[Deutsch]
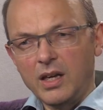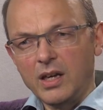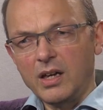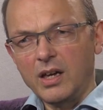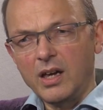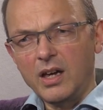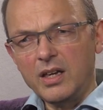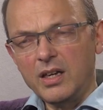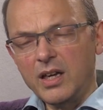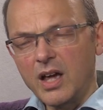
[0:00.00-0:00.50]

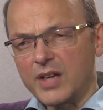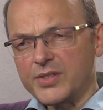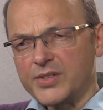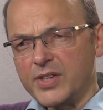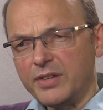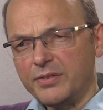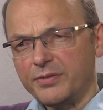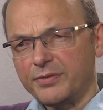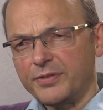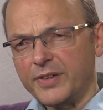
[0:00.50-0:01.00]
Äh, als
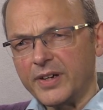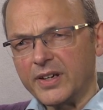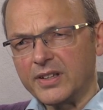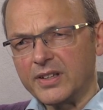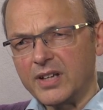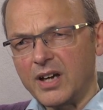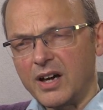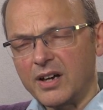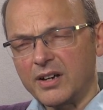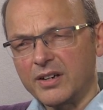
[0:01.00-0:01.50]
ich
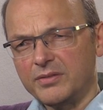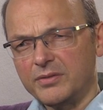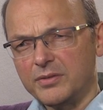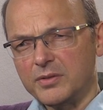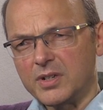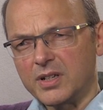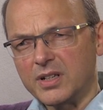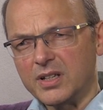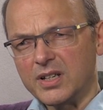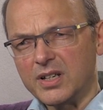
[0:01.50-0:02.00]
Vegetarier
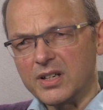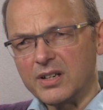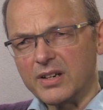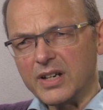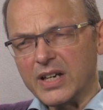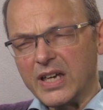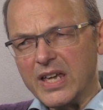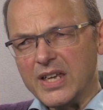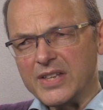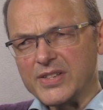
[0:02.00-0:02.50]
wurde,
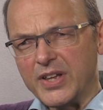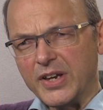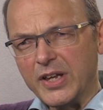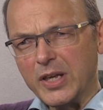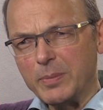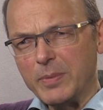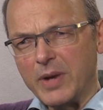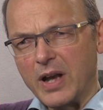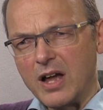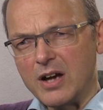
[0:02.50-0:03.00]
ging es ja
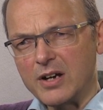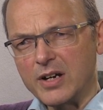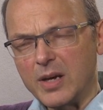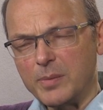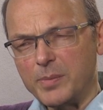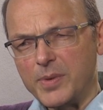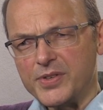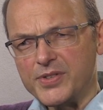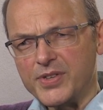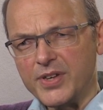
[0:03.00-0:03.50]
nicht mehr lange,
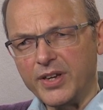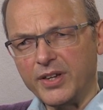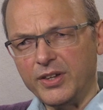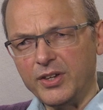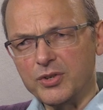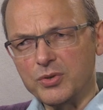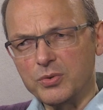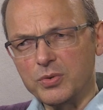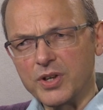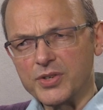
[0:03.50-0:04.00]
bis ich
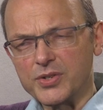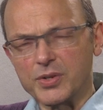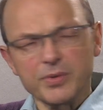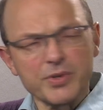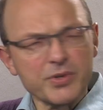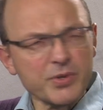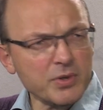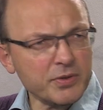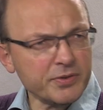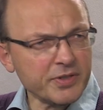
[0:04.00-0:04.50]
die Schule
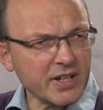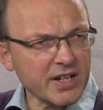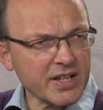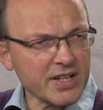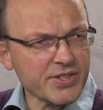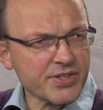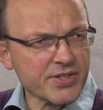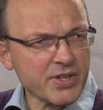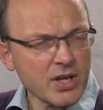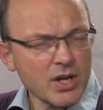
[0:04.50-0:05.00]
sowieso
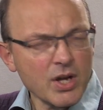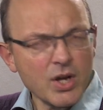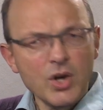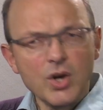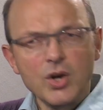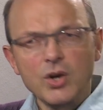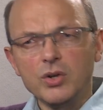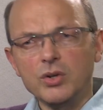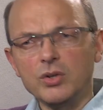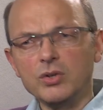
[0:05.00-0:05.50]
verließ
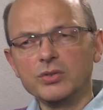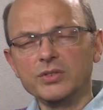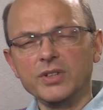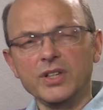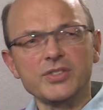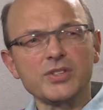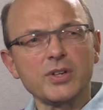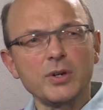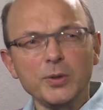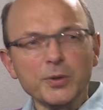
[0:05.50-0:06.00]
und
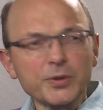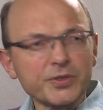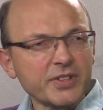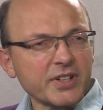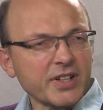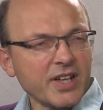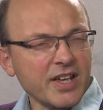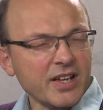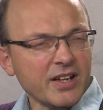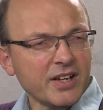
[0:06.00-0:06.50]
ins Kloster
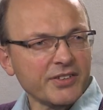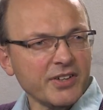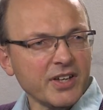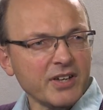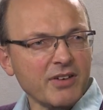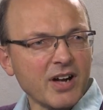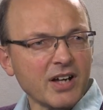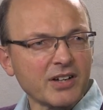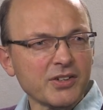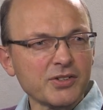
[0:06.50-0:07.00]
ging. Also
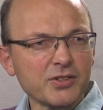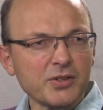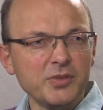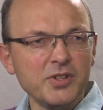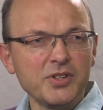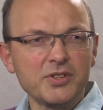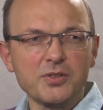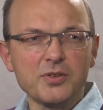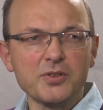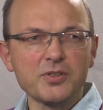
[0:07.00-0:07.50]
ich war da
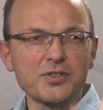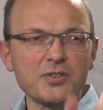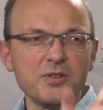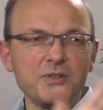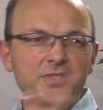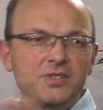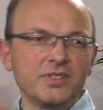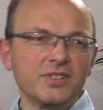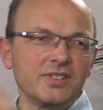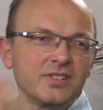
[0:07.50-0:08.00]
sowieso
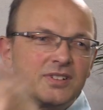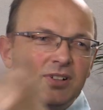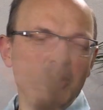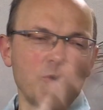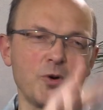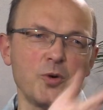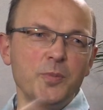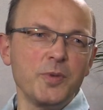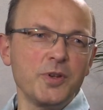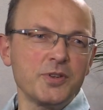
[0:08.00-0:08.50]
schon
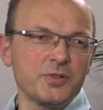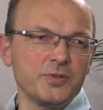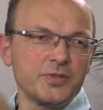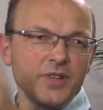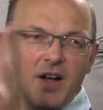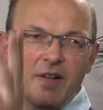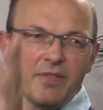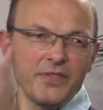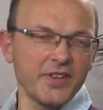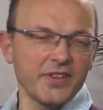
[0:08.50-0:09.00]
komisch und
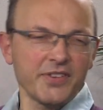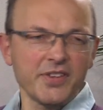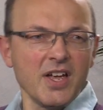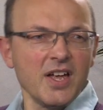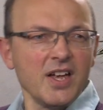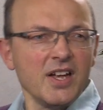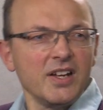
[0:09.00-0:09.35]
anders.